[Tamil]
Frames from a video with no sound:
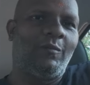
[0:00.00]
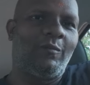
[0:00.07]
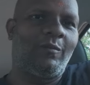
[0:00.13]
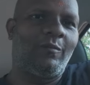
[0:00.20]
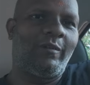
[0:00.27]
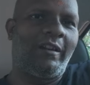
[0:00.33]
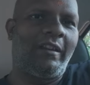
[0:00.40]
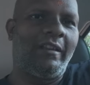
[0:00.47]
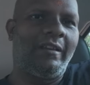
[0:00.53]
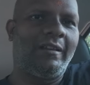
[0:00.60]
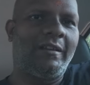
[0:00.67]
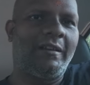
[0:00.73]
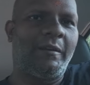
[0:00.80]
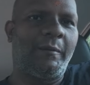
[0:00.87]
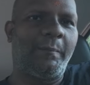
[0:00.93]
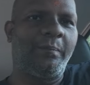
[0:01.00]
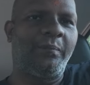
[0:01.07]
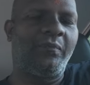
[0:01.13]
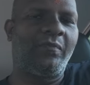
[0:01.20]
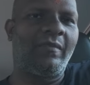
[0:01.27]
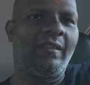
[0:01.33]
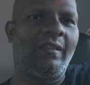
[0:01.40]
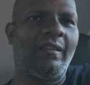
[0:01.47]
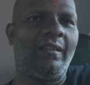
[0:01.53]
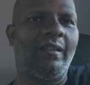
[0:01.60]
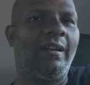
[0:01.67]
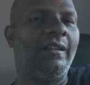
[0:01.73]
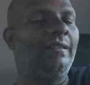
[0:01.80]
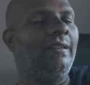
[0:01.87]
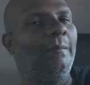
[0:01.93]
ஒரு வழியாக
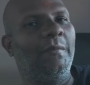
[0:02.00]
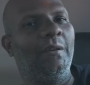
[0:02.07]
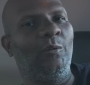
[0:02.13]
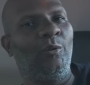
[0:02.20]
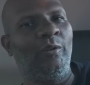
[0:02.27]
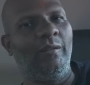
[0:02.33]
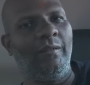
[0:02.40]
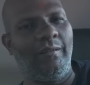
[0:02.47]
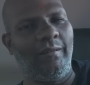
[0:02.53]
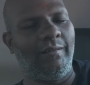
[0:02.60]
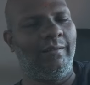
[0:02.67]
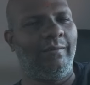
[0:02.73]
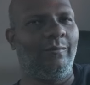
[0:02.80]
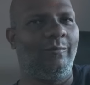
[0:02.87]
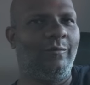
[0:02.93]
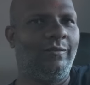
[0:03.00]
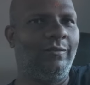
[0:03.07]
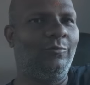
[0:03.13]
அதுலேயுமே ஒரு ஒரு